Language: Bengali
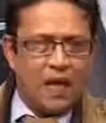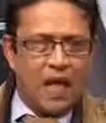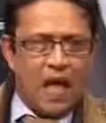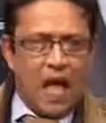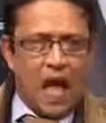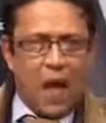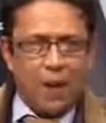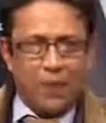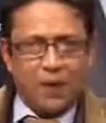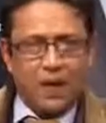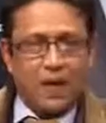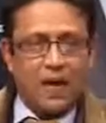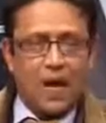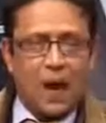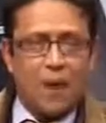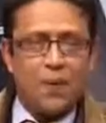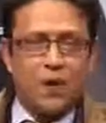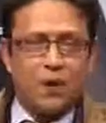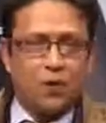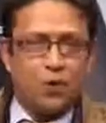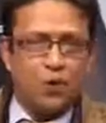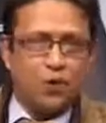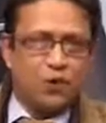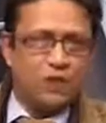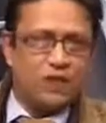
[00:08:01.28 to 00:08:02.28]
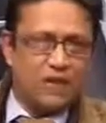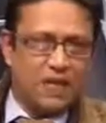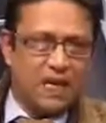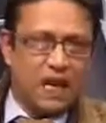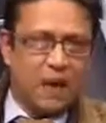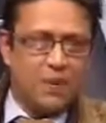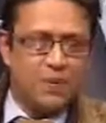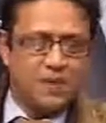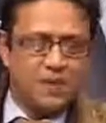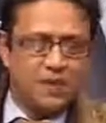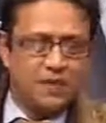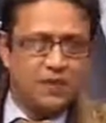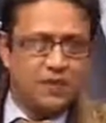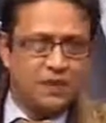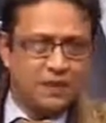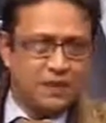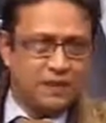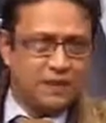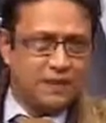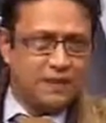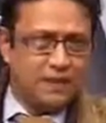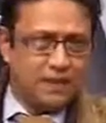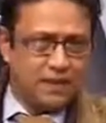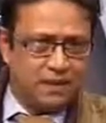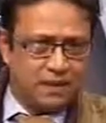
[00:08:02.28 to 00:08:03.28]
আমাকে কাবার করছেন আমি যে
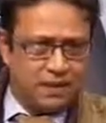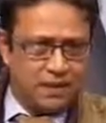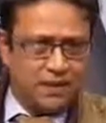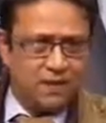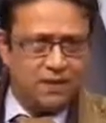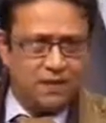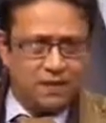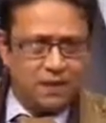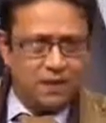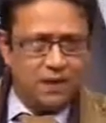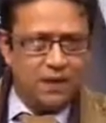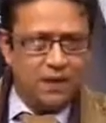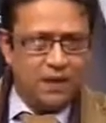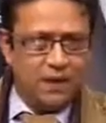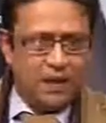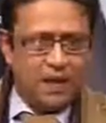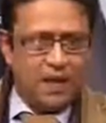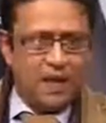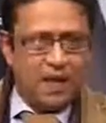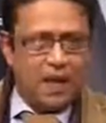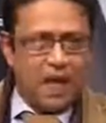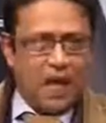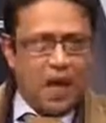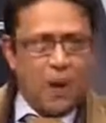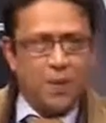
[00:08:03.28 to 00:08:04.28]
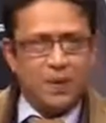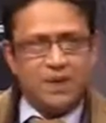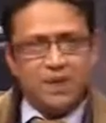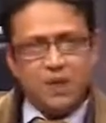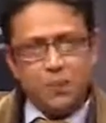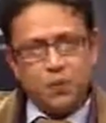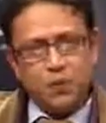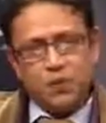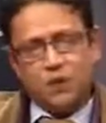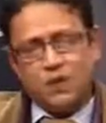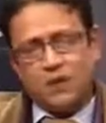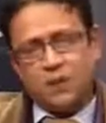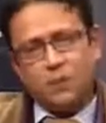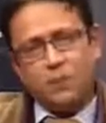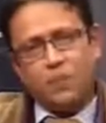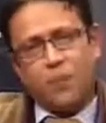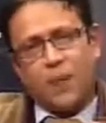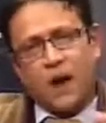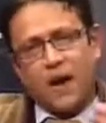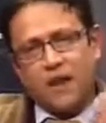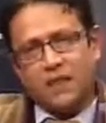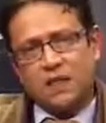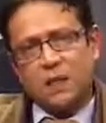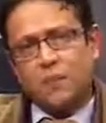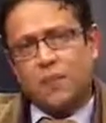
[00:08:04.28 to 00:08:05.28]
যে টেস্টে আমি ডিপোজিট
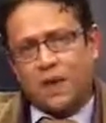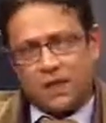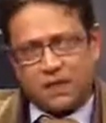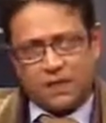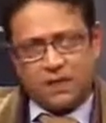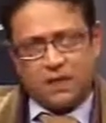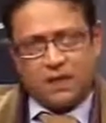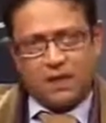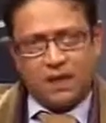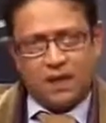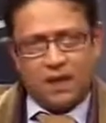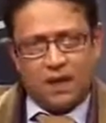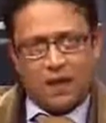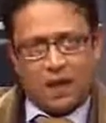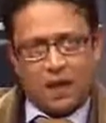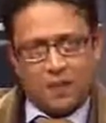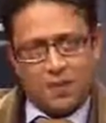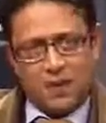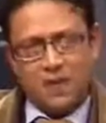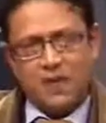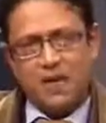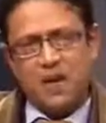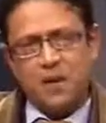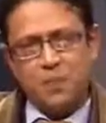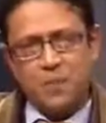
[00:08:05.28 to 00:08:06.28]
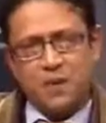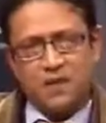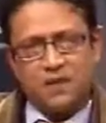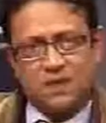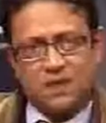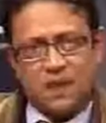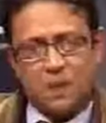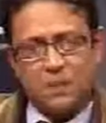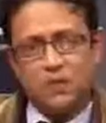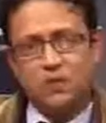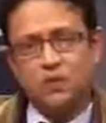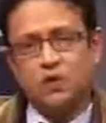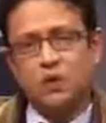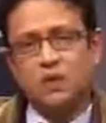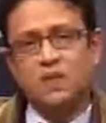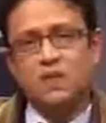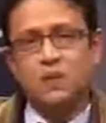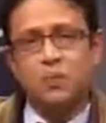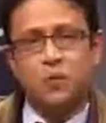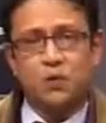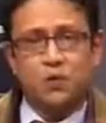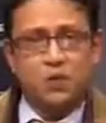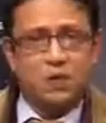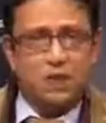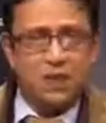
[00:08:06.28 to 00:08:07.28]
বাড়াতে পারছি না আপনি টেন পার্সেন্ট আপনি যদি
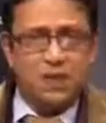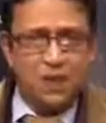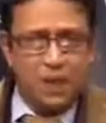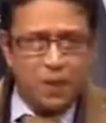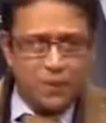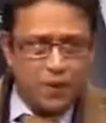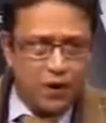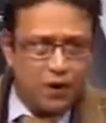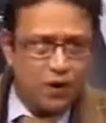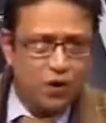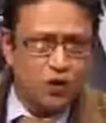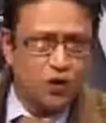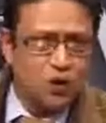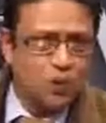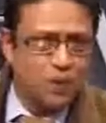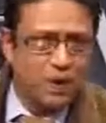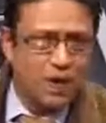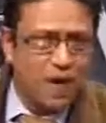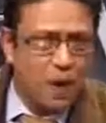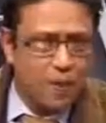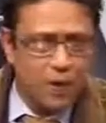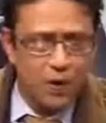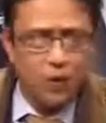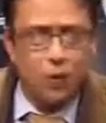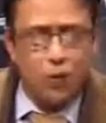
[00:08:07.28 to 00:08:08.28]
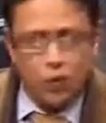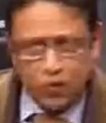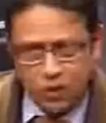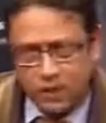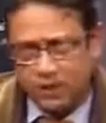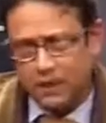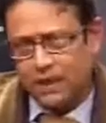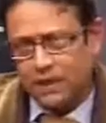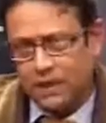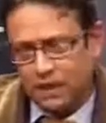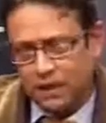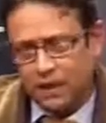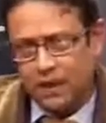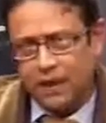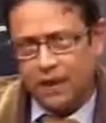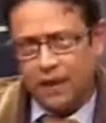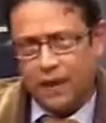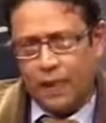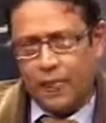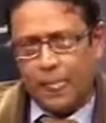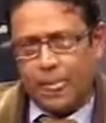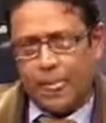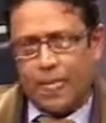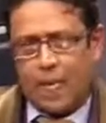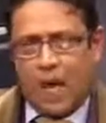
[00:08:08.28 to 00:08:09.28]
ডিপোজিট দিতে পারেন অনেক সময় কাবার হচ্ছে
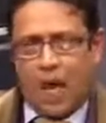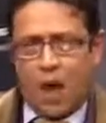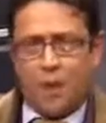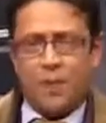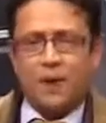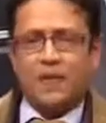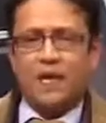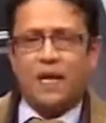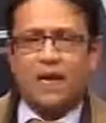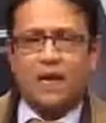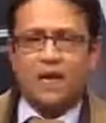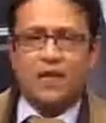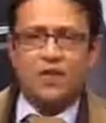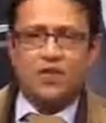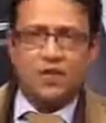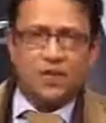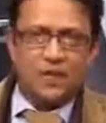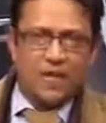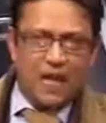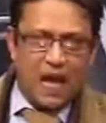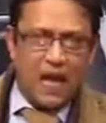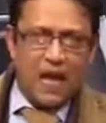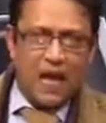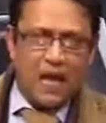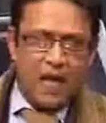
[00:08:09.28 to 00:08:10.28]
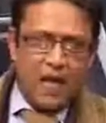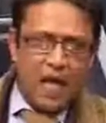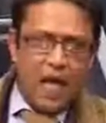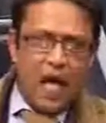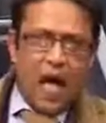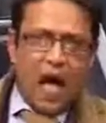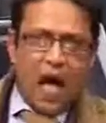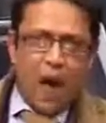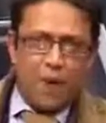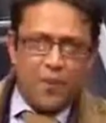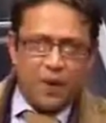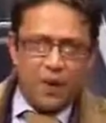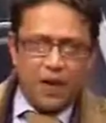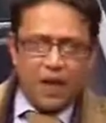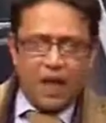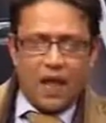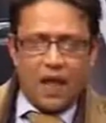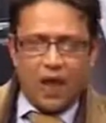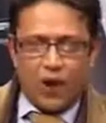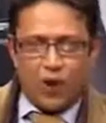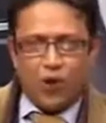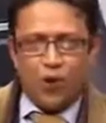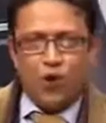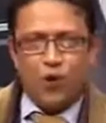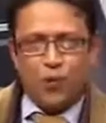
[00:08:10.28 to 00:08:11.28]
আবার দেখা যাচ্ছে না আমার
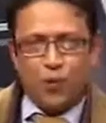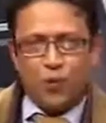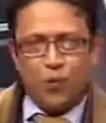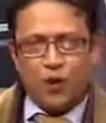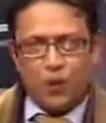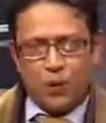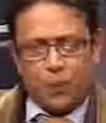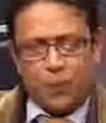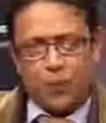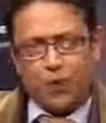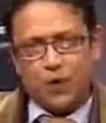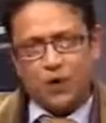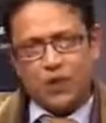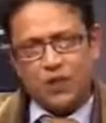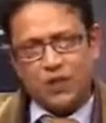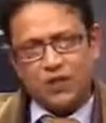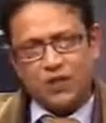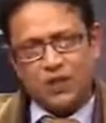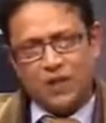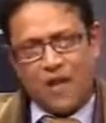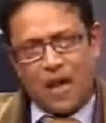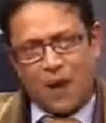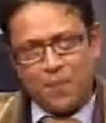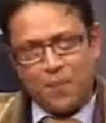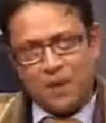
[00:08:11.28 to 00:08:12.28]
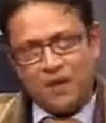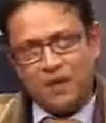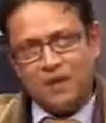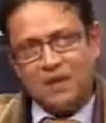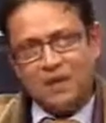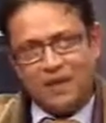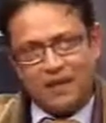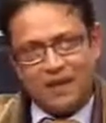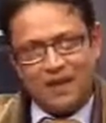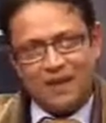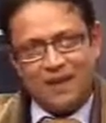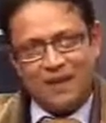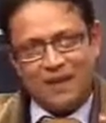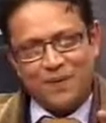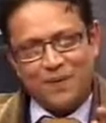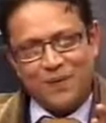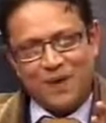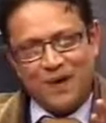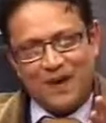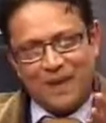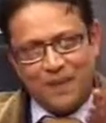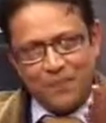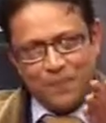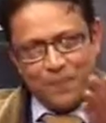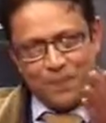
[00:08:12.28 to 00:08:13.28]
এখনও মনে পড়ে যে আমার দিকে
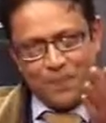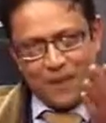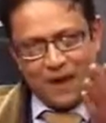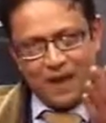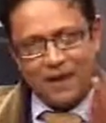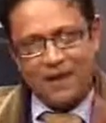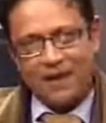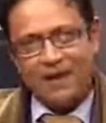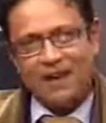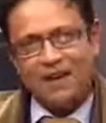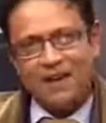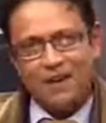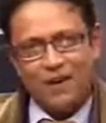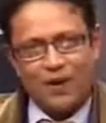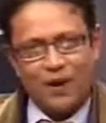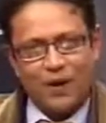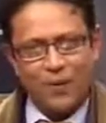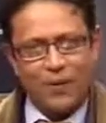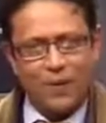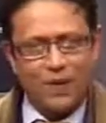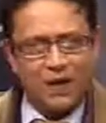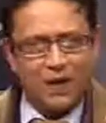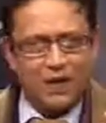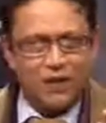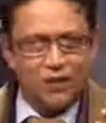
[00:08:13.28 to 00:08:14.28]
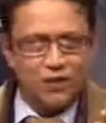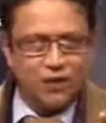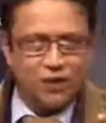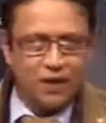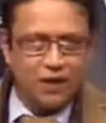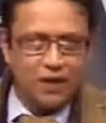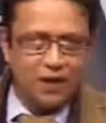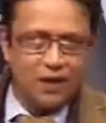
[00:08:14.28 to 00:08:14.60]
মানে ব্যাংকের মানে যে